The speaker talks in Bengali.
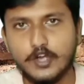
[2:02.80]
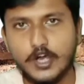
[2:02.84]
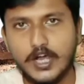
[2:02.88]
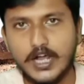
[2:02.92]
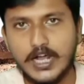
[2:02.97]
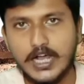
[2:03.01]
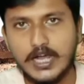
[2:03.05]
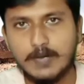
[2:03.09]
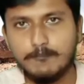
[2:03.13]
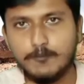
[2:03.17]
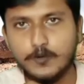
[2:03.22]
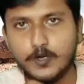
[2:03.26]

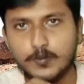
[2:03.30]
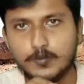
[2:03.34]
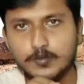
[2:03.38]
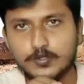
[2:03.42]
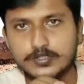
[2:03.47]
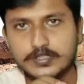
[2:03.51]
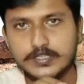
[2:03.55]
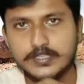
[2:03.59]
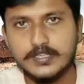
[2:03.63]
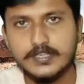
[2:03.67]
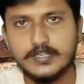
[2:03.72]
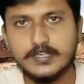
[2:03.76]
নাঙ্গা
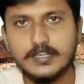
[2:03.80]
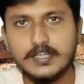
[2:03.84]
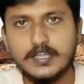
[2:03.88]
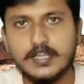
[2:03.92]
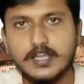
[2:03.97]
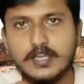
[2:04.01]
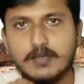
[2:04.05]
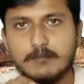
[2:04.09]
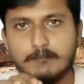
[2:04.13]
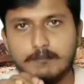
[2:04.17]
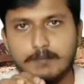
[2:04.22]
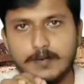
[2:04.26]
পর্বতের
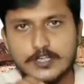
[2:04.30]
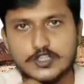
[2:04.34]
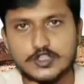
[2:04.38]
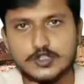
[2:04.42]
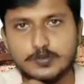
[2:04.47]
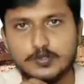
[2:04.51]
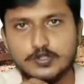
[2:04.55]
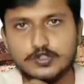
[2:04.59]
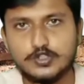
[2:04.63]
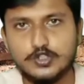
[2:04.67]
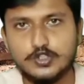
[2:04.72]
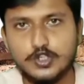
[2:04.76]

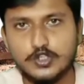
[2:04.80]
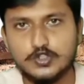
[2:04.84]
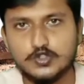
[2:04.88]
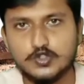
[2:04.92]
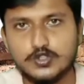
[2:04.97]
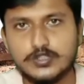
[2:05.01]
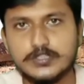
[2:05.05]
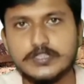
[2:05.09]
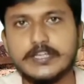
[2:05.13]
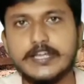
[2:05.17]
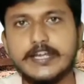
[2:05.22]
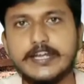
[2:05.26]
পার্শ্ববর্তী অঞ্চল
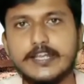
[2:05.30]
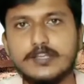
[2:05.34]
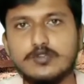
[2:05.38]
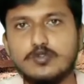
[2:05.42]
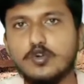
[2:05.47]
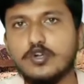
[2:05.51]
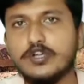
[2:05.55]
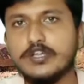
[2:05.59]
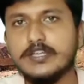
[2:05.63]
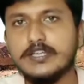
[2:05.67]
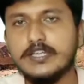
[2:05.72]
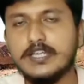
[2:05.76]
থেকে এটি
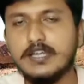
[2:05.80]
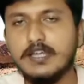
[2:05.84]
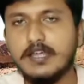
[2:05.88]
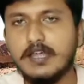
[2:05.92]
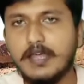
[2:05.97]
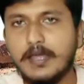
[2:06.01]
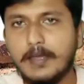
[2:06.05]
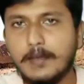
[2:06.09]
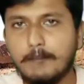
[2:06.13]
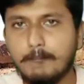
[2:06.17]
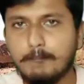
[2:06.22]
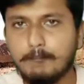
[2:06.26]
দক্ষিণে
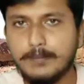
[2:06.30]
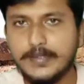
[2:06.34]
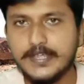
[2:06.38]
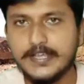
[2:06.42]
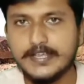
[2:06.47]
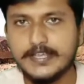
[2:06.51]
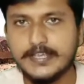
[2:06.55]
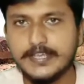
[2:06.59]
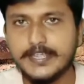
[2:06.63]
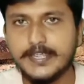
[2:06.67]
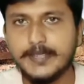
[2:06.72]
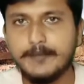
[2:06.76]

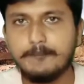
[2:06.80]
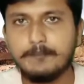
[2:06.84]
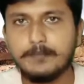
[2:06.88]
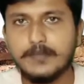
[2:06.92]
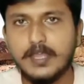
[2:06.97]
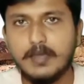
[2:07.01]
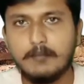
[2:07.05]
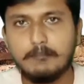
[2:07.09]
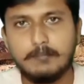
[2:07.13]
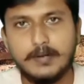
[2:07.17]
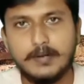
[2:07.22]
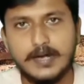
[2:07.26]
বেঁকে
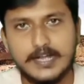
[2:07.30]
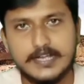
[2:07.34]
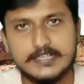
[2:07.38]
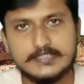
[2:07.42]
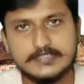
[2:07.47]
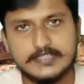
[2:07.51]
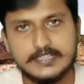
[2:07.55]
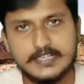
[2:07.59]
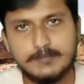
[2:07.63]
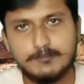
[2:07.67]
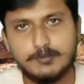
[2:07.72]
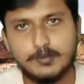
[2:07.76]

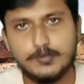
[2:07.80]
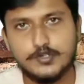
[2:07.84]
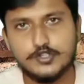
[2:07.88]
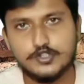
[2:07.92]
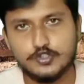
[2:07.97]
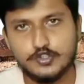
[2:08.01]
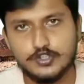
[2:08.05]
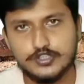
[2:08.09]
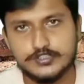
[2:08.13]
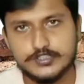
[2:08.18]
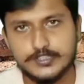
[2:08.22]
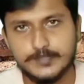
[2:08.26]
পাকিস্তানে প্রবেশ
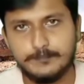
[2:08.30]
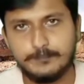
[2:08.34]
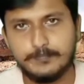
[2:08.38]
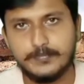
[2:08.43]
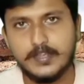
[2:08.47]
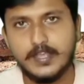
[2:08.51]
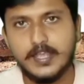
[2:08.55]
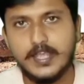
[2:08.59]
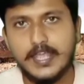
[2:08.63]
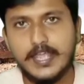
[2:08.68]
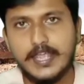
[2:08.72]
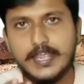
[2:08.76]
করেছে
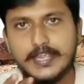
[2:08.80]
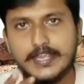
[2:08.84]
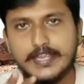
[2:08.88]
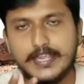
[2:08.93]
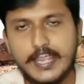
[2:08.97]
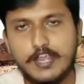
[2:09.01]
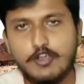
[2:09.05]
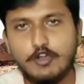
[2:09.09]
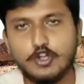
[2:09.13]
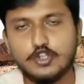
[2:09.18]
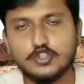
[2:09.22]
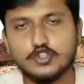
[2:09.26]

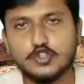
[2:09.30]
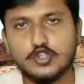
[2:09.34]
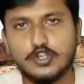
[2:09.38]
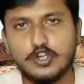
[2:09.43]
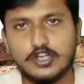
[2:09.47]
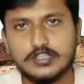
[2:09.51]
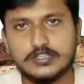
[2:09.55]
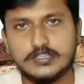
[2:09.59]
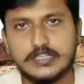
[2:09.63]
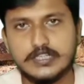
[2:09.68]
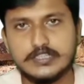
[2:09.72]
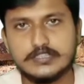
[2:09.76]
এই অঞ্চলে
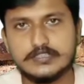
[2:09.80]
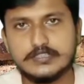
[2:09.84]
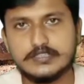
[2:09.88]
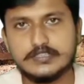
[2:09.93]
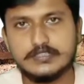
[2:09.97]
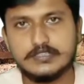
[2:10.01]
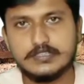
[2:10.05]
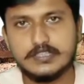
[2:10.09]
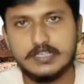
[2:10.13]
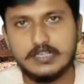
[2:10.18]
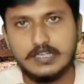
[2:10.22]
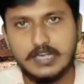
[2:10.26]
অর্থাৎ
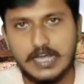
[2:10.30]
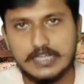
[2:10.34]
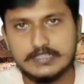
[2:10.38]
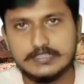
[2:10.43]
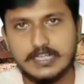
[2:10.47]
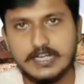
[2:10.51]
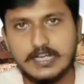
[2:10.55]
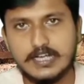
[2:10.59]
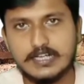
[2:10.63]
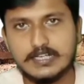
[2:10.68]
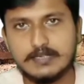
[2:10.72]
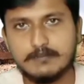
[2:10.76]

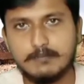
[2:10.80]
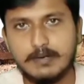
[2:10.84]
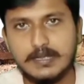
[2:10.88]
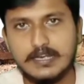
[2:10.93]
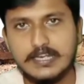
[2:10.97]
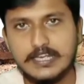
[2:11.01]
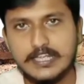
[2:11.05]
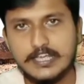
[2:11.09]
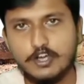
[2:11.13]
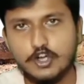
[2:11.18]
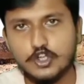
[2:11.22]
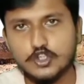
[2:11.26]
লাদাখ বা
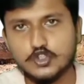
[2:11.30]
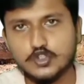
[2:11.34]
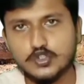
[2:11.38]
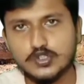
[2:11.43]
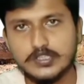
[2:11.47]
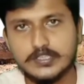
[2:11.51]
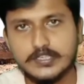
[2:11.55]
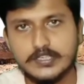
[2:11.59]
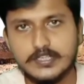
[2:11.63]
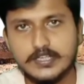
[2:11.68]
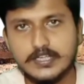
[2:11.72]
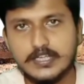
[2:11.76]
লে
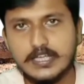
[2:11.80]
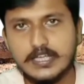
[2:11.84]
অঞ্চলে